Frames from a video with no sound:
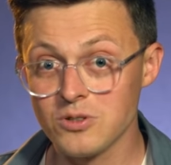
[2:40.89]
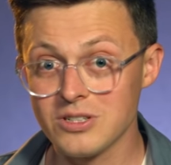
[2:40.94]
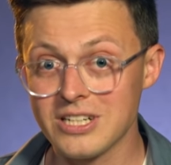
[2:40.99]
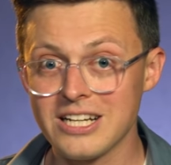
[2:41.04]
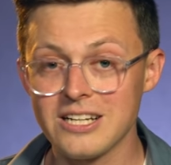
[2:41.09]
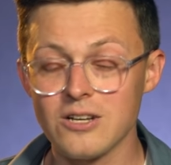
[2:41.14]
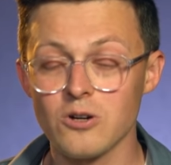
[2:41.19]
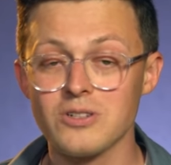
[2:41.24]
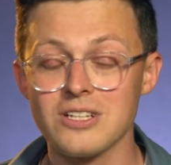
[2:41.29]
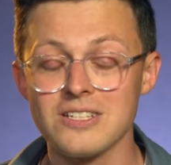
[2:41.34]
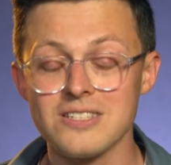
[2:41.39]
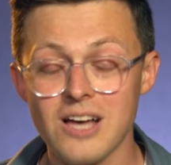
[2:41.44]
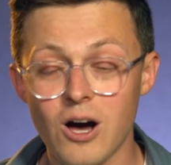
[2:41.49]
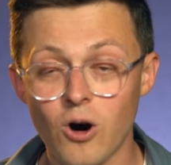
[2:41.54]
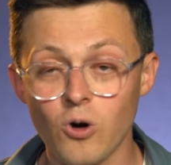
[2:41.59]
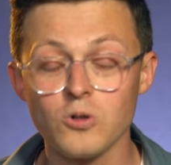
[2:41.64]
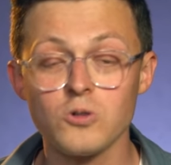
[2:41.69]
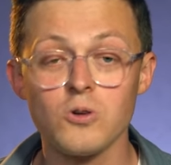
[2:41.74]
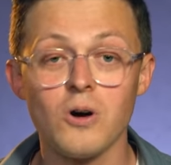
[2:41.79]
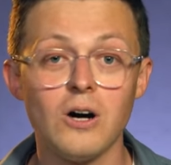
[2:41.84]
und halt auch das
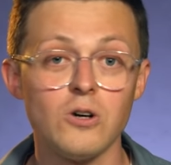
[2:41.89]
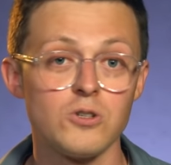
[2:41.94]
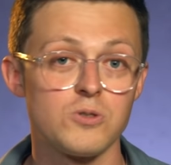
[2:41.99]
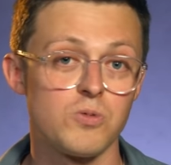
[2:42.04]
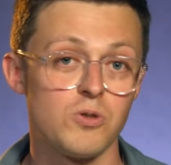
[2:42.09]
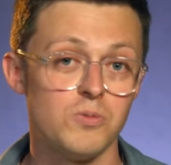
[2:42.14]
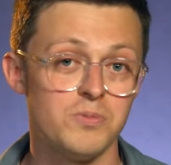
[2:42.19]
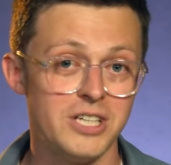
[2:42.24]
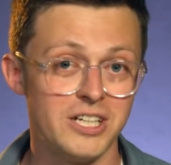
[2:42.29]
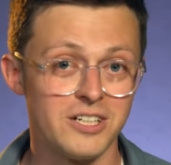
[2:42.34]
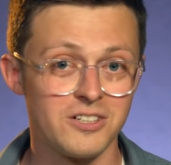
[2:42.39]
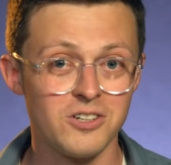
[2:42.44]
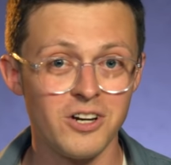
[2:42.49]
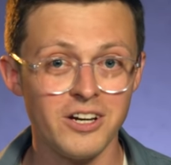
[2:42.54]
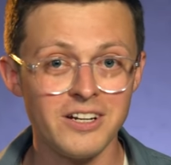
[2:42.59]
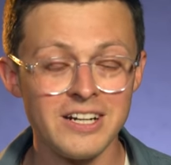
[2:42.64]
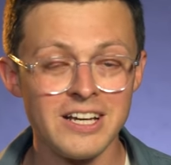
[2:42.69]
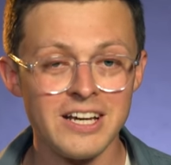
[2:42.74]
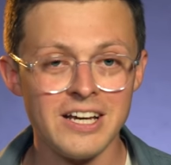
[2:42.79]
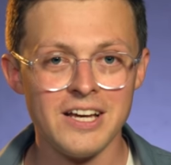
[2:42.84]
Auto ausprobieren
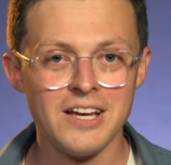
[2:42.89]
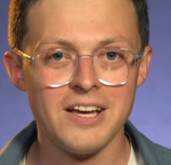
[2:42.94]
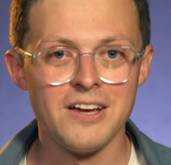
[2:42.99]
können.